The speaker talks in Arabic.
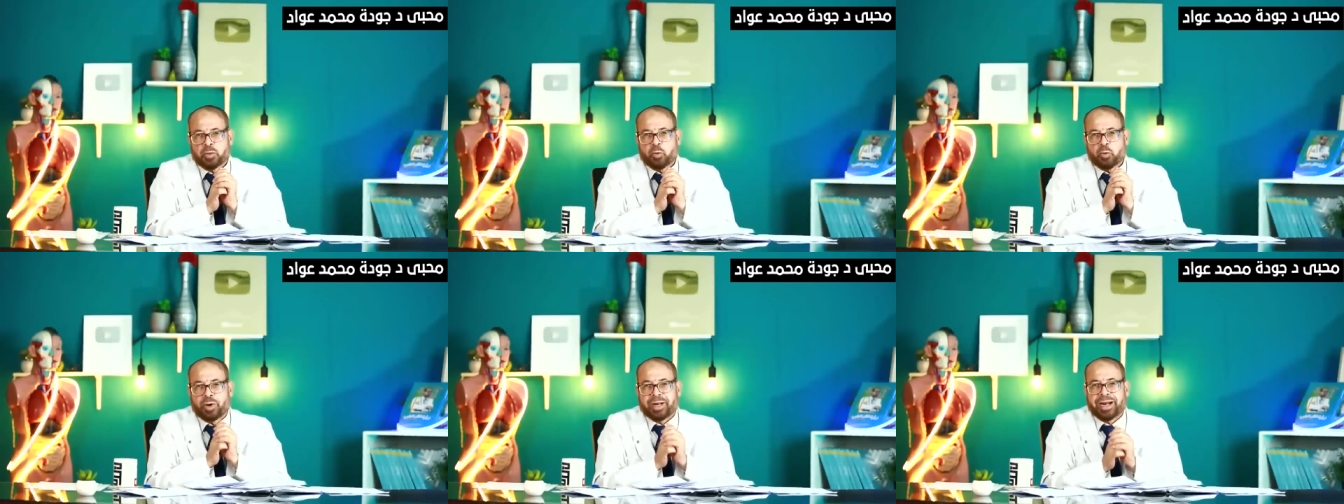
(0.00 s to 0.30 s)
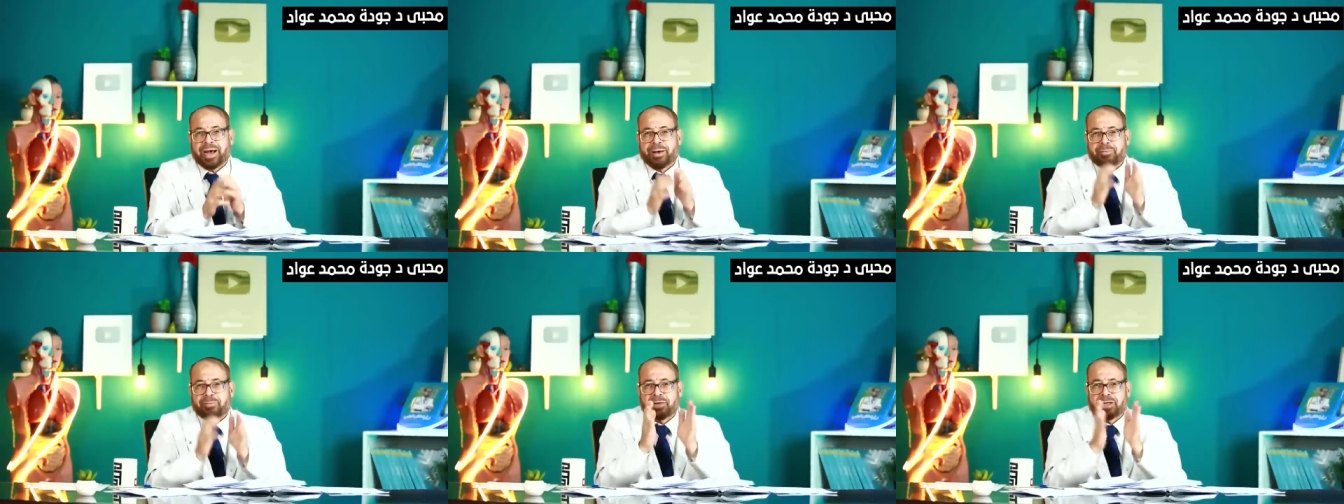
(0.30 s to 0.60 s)

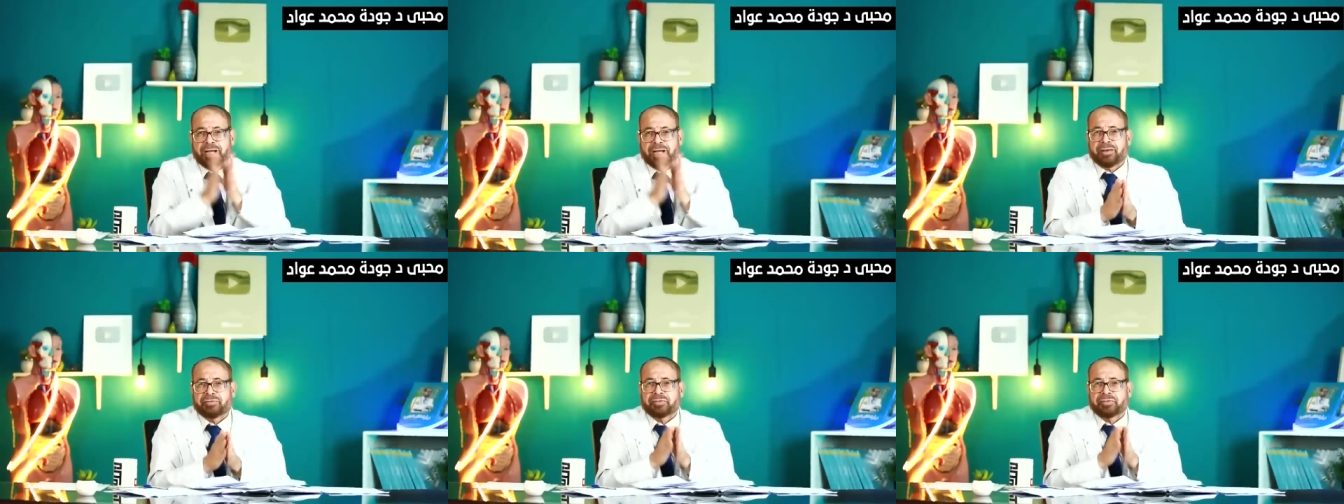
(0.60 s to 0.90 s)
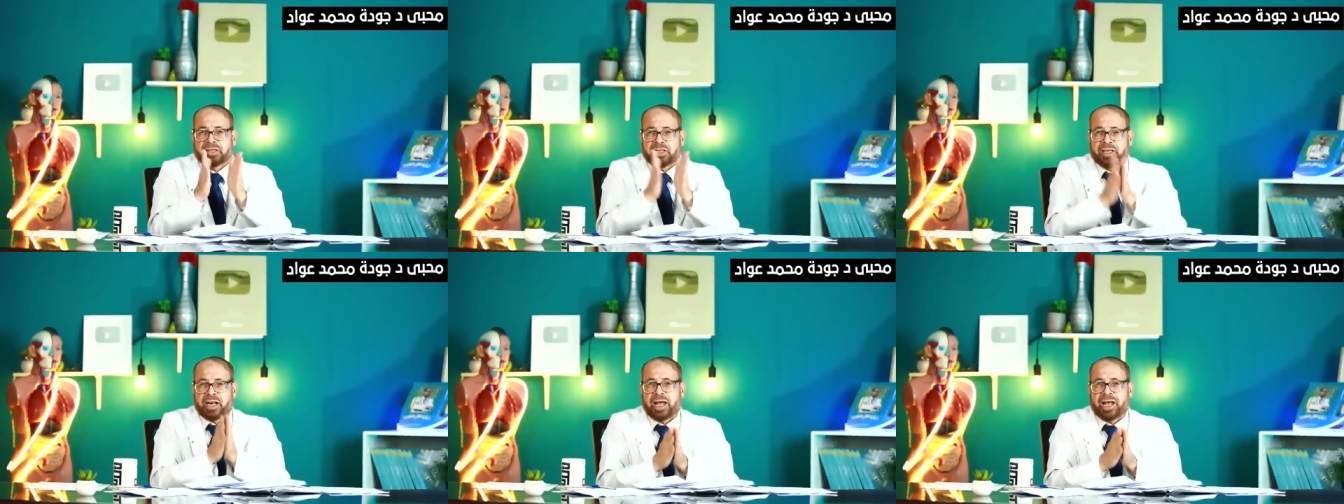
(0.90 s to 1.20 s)
وأنا عاملة
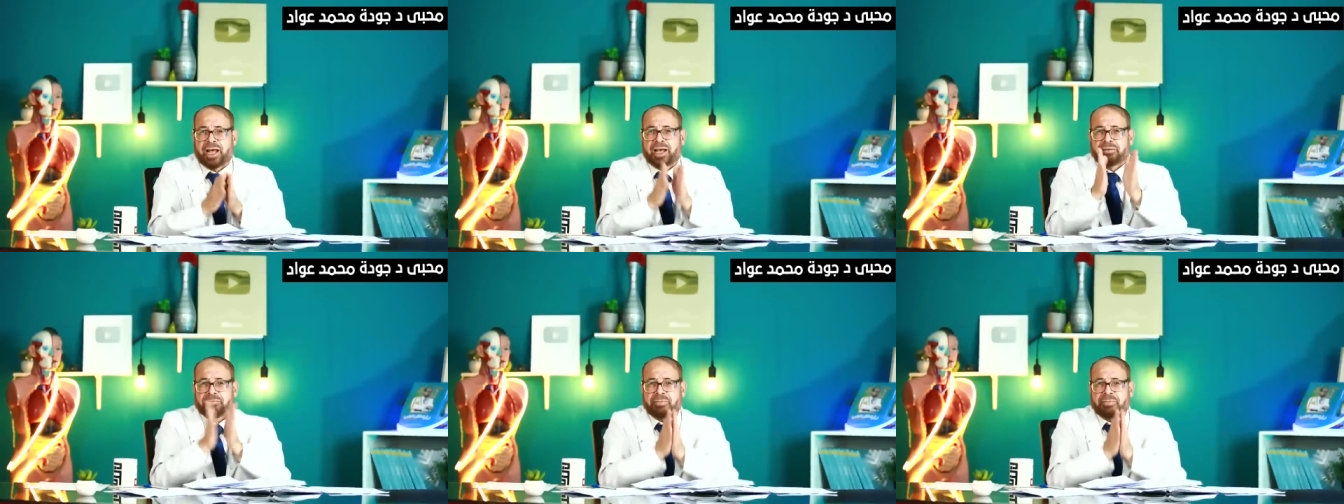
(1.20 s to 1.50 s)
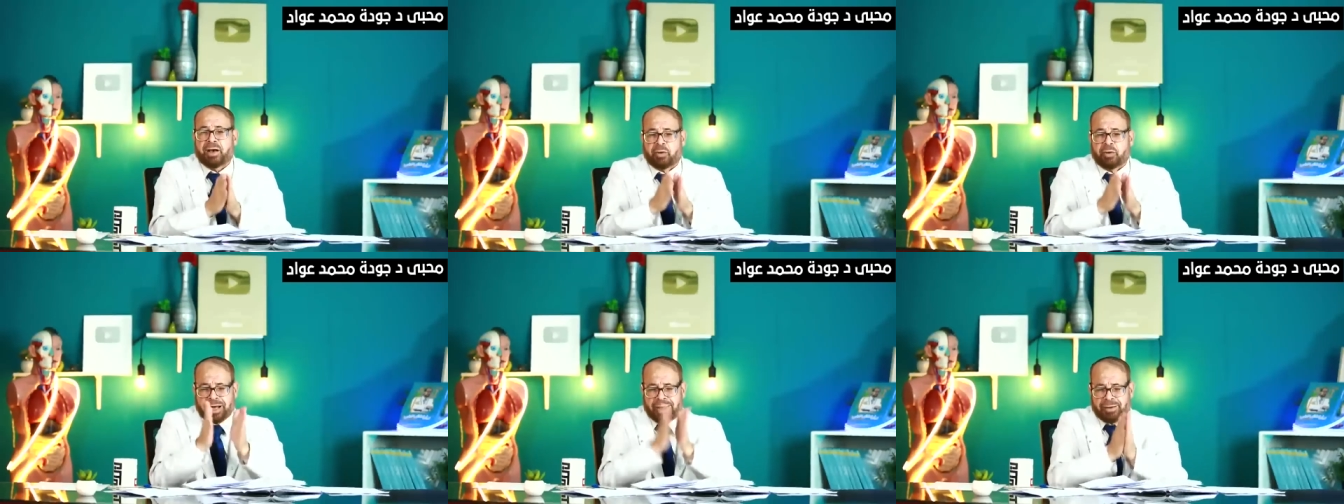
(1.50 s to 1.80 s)
نفسي
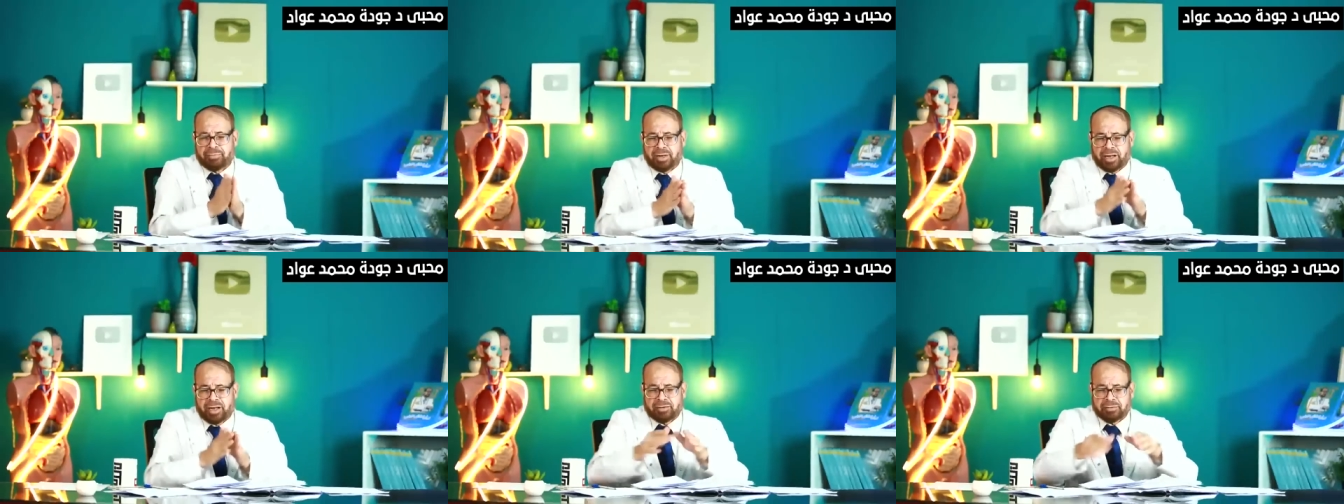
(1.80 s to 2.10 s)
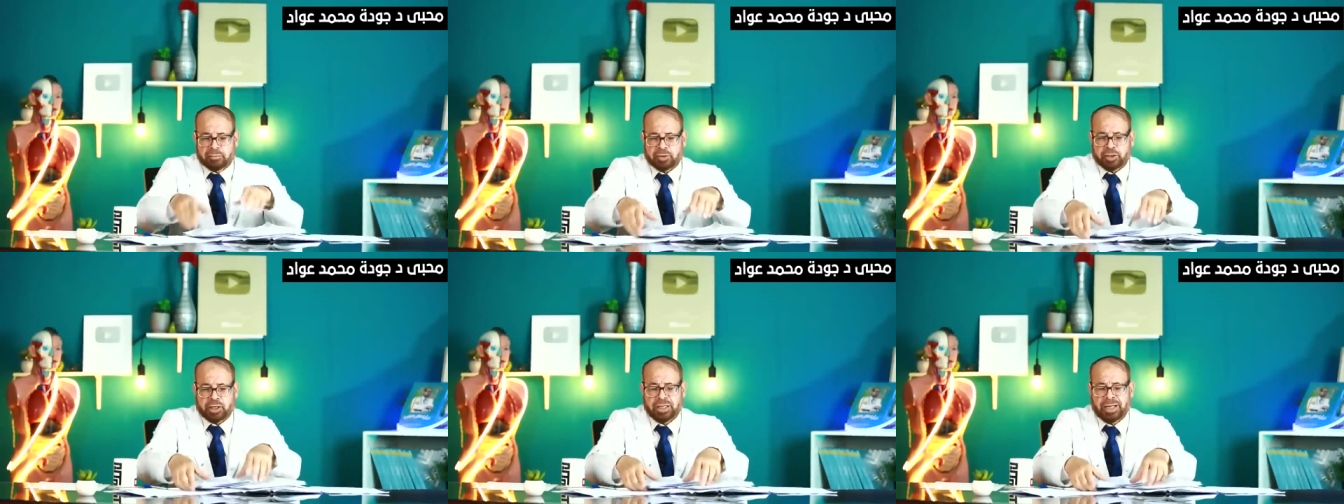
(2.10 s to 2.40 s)
نايمة وأنا عاملة
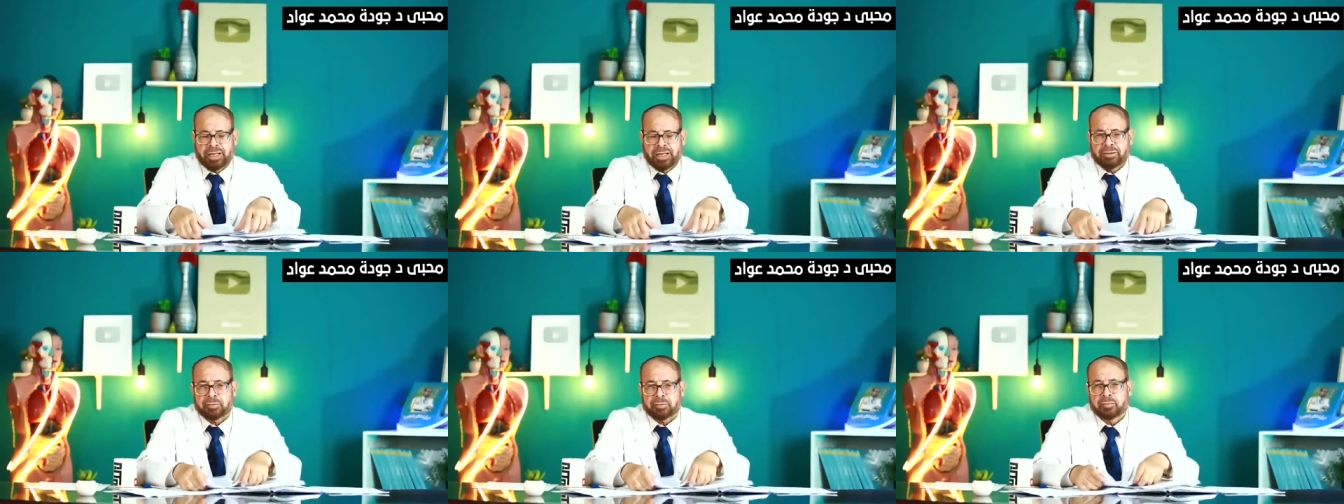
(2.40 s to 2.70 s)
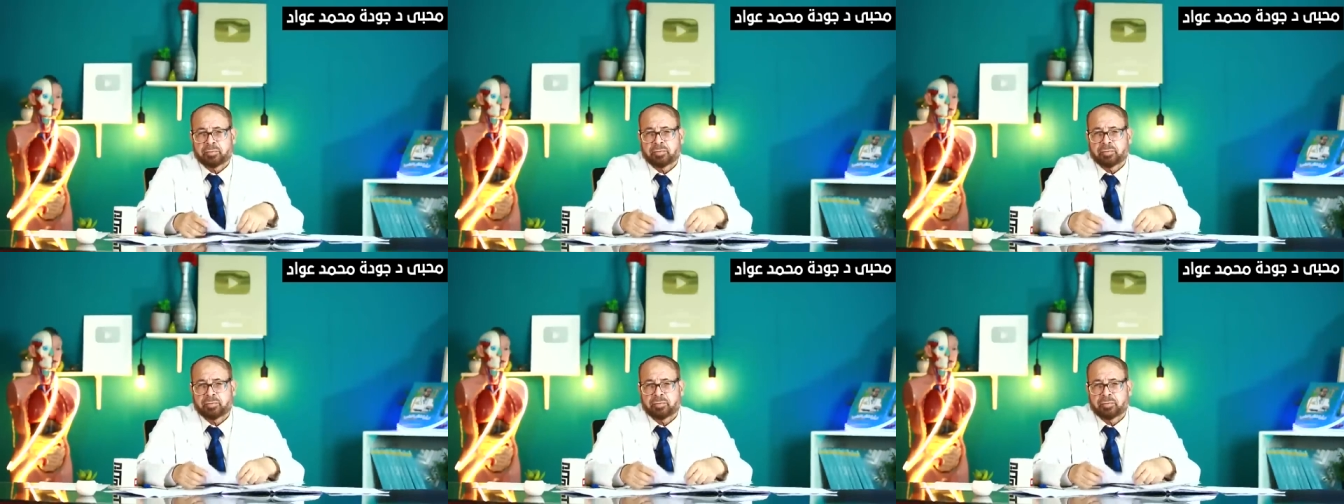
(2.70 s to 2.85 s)
مش كده